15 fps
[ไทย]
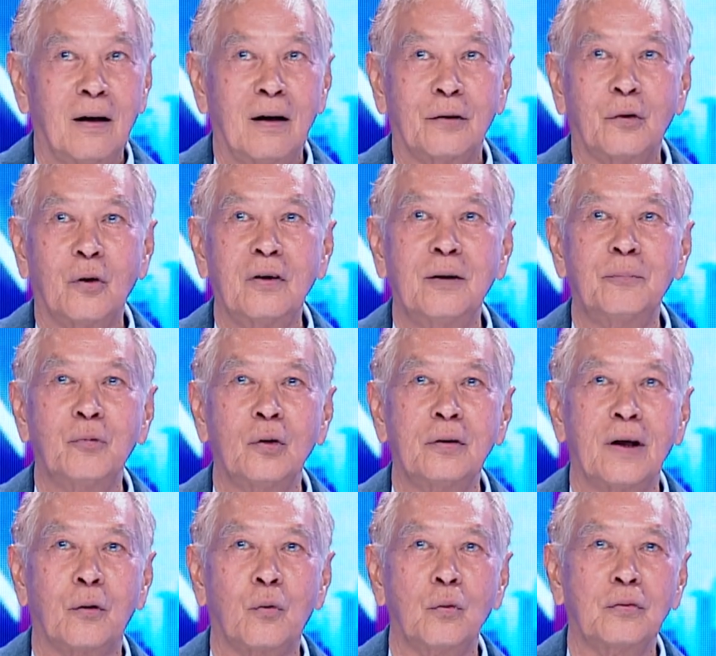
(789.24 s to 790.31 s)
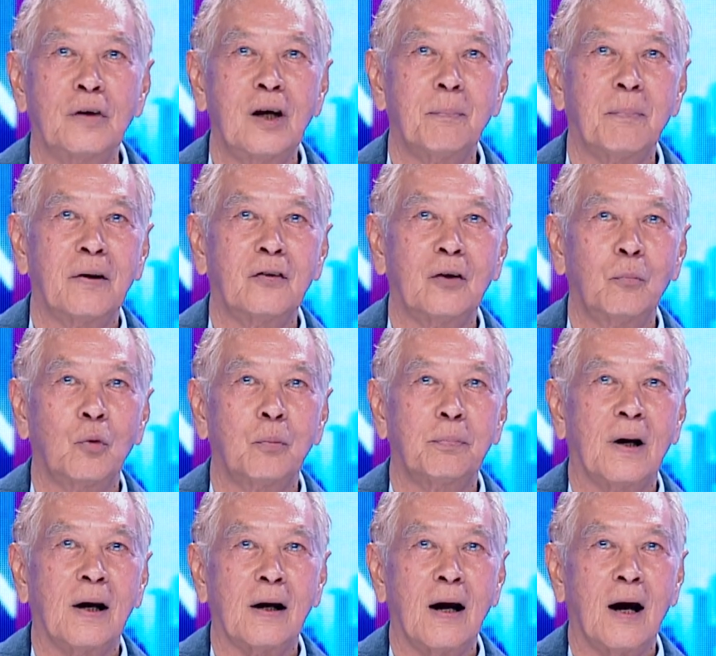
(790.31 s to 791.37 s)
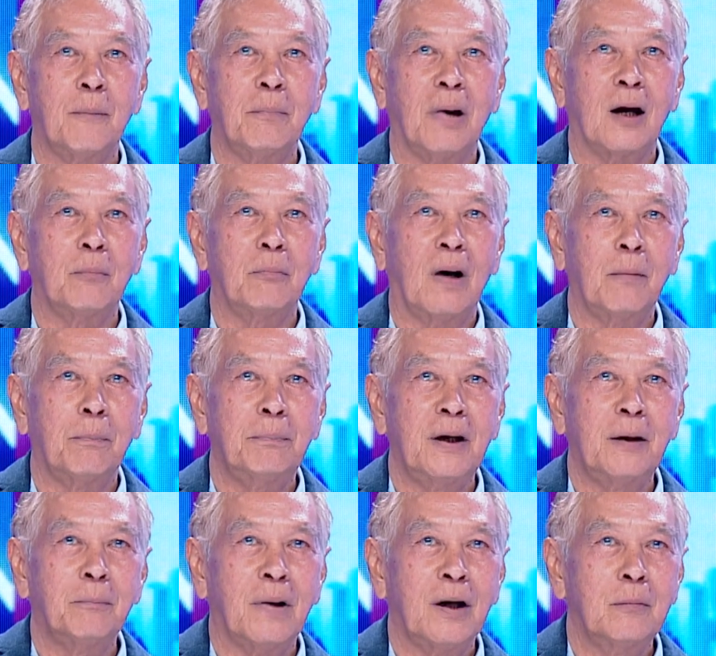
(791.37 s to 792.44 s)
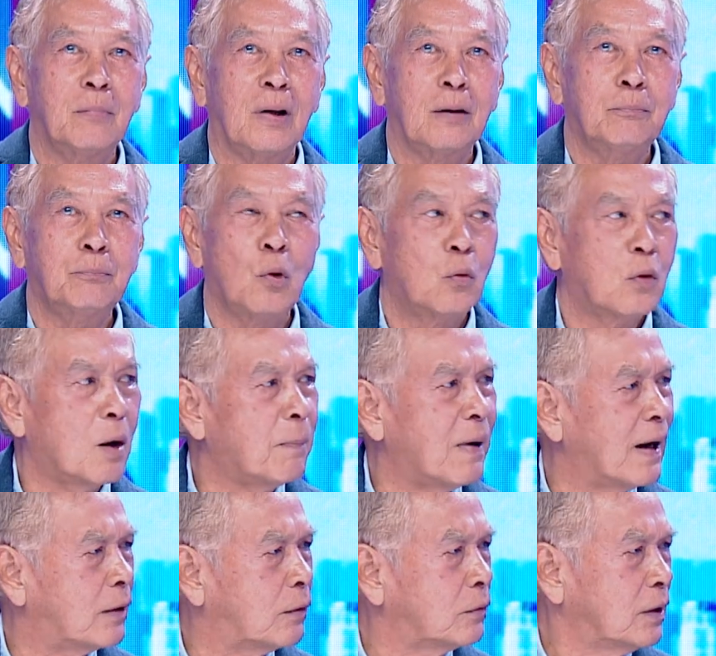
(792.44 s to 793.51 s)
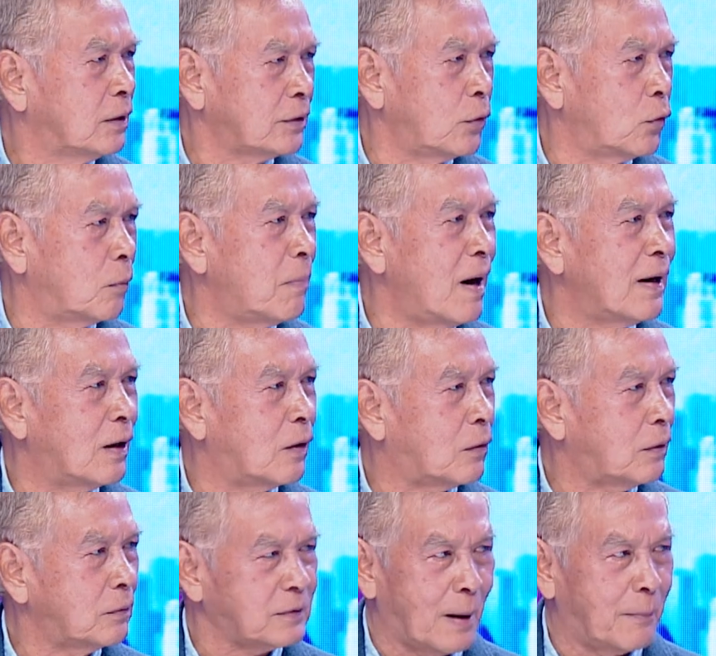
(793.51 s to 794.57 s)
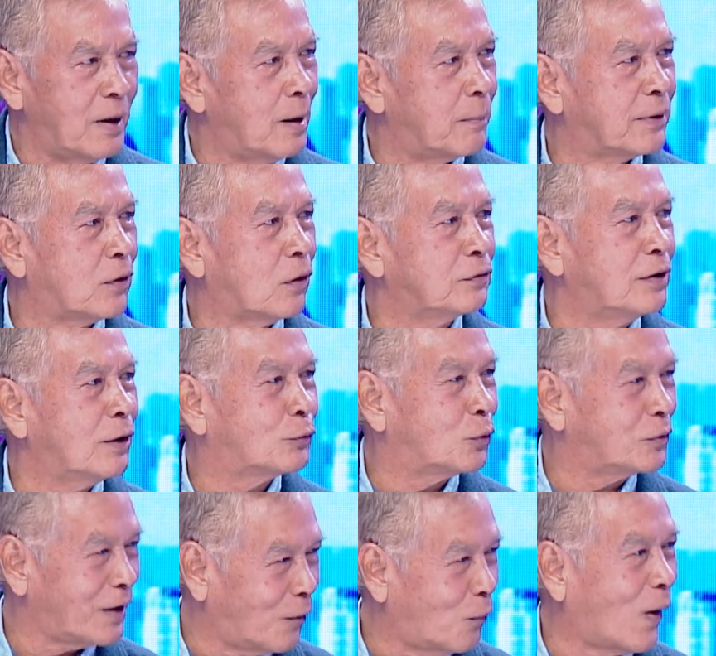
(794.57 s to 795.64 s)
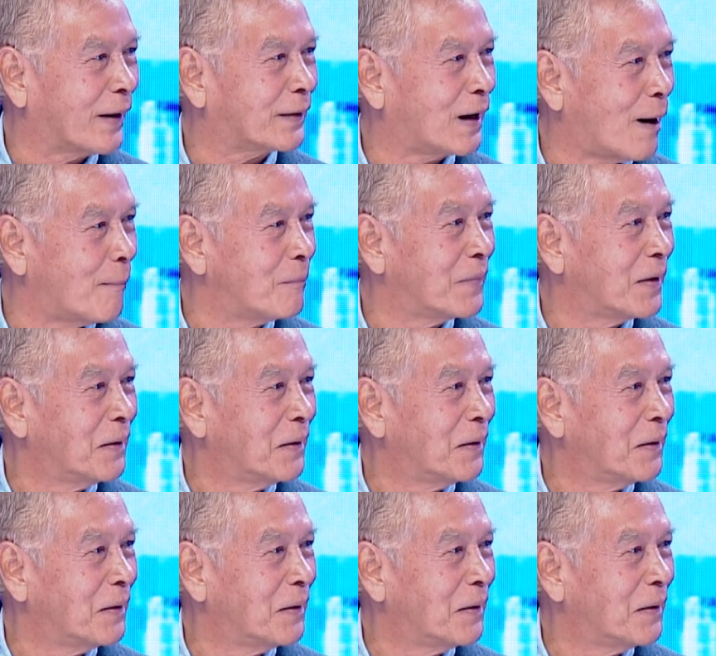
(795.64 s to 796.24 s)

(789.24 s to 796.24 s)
เราต้องเริ่มต้นแต่กรุงเทพไปสมุทรปราการผ่านบางปิ้ง ไป บางปูเขาพาเราถนนบ้านเราเขาทำให้เราไปท่องเที่ยวทุกจังหวัดครับ